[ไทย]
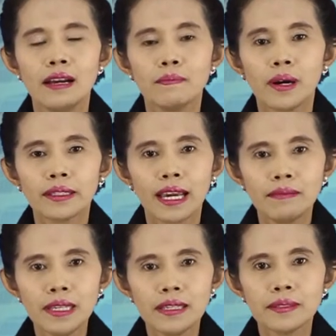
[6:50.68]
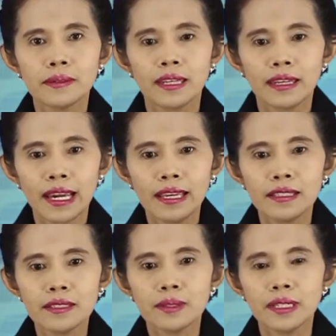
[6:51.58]
เพราะถ้ามีส่วนใดห
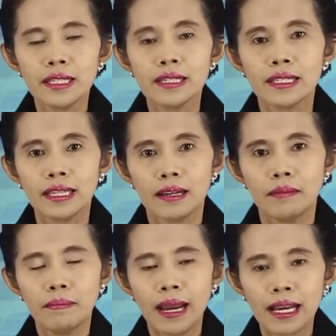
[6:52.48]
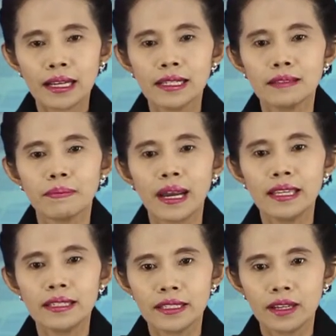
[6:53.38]
รือส่วนหนึ่งเนี่ยมากเกินไป
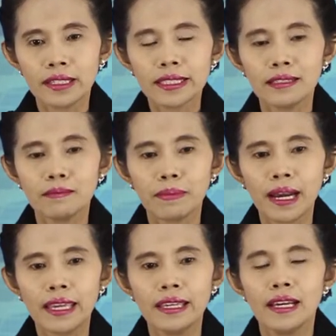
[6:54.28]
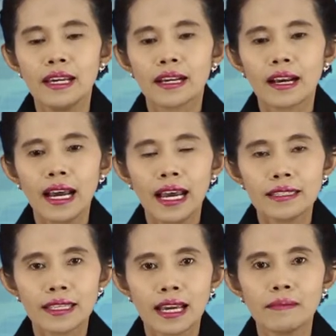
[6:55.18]
หรือน้อยเกินไป ก็อาจ
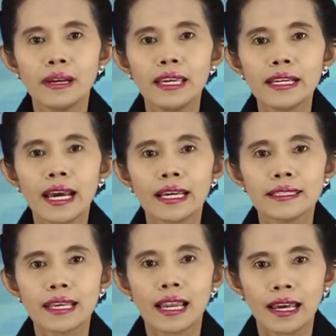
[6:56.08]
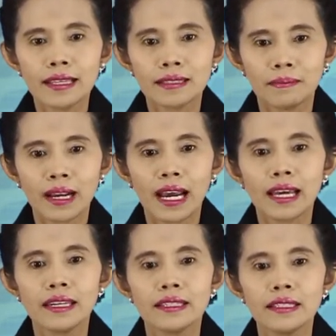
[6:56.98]
จะทำให้ขาดสาระสำคั
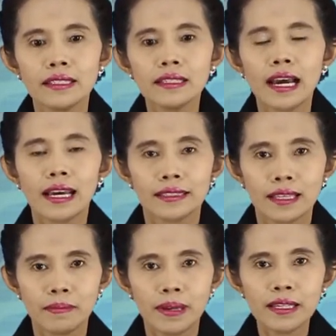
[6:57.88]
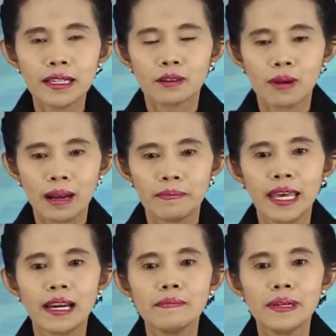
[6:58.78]
ญหรืออาจทำให้เกิดความ
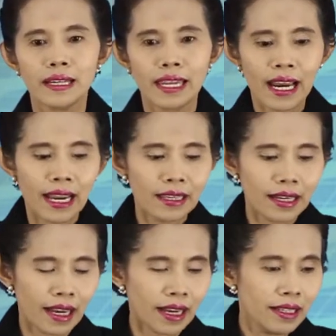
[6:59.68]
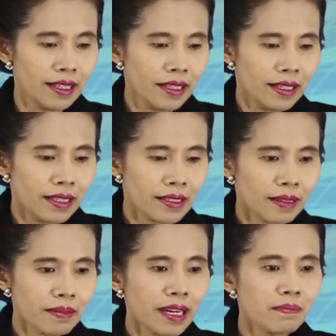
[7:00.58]
น่าเบื่อได้นะคะ
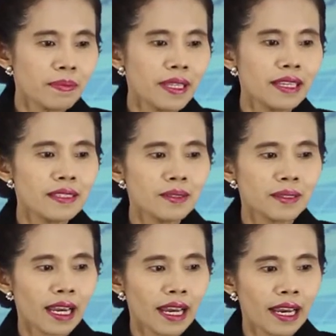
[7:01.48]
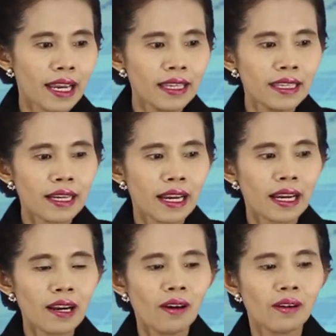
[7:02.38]
สำหรับประเด็นสุดท้ายนะคะ
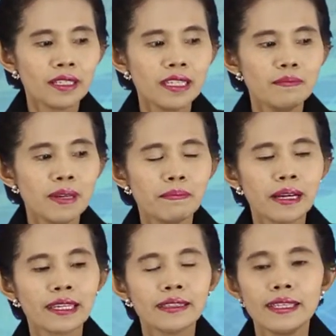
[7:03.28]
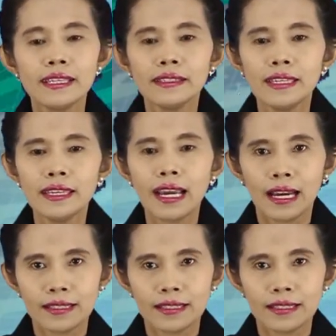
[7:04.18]
ของอีเมลมาร์เก็ตติ้งที่อยาก